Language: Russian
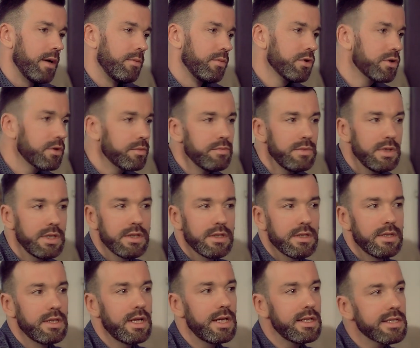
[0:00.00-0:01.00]
а может мне
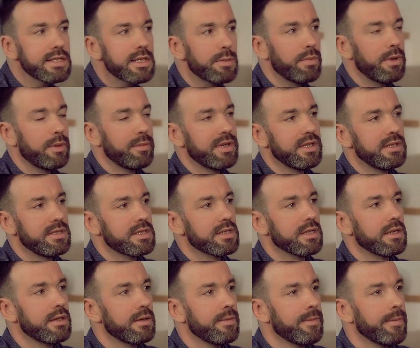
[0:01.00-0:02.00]
на лысо
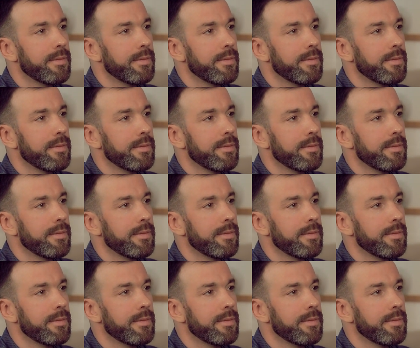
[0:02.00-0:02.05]
побриться?